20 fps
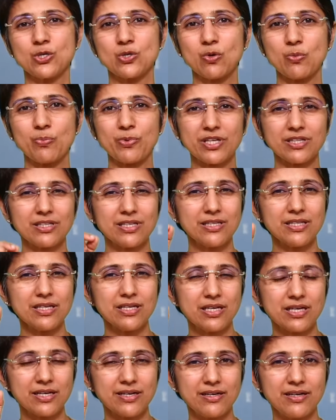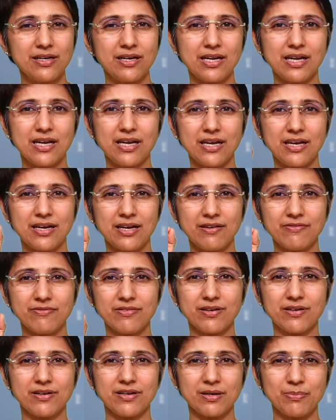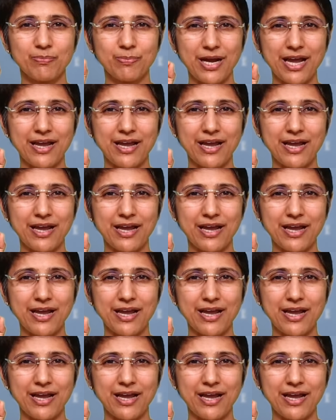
సో ప్రతిదీ కిడ్నీ లివర్